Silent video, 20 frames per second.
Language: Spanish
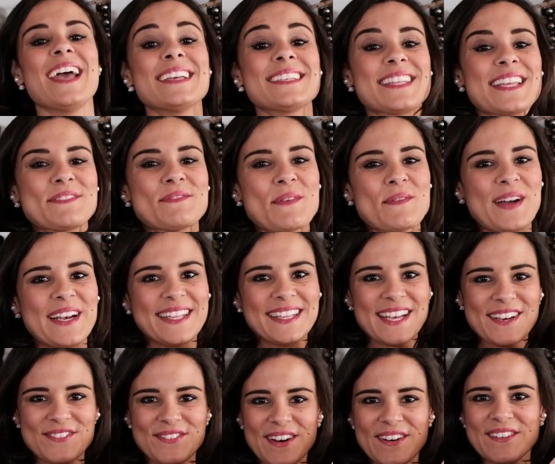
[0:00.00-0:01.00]
Esta es mi
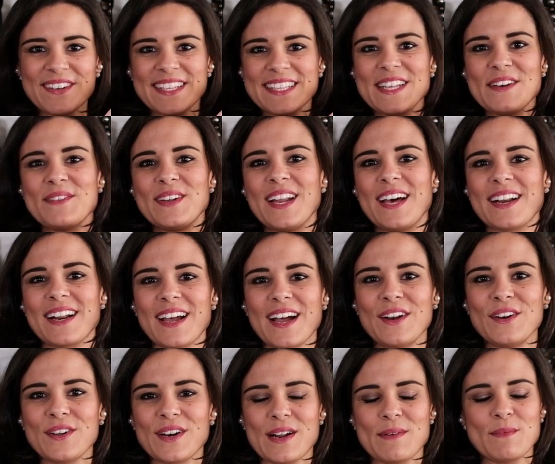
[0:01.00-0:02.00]
maleta favorita, me la
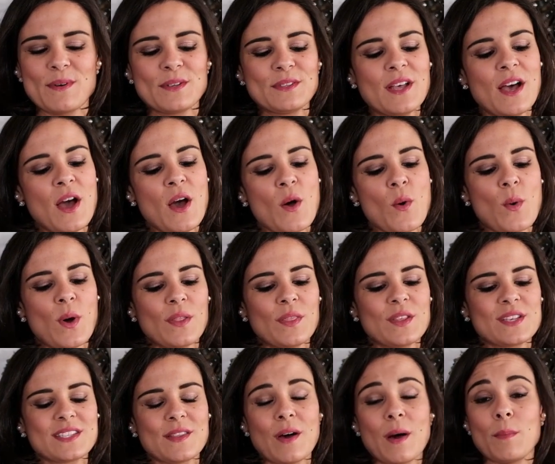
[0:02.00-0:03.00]
regaló Ramón
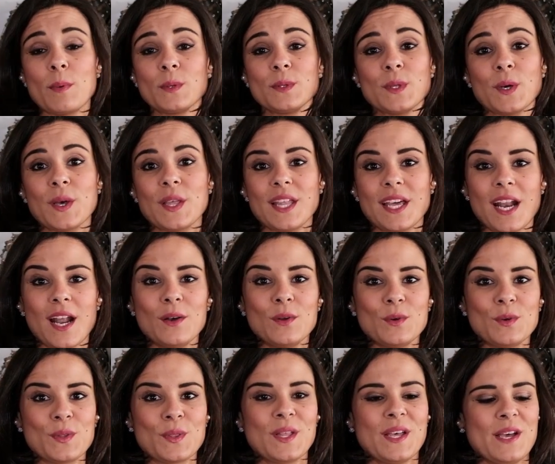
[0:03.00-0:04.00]
cuando estaba a punto de dar a
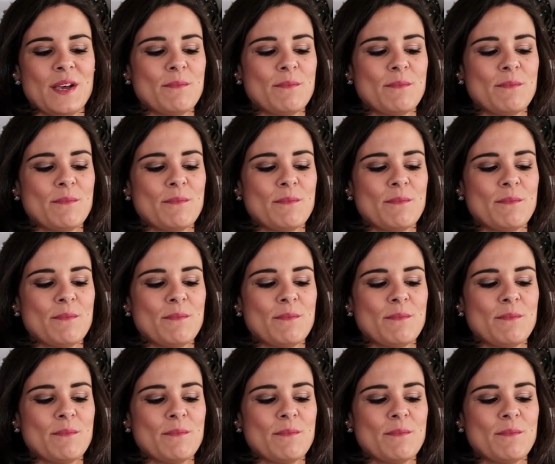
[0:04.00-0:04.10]
luz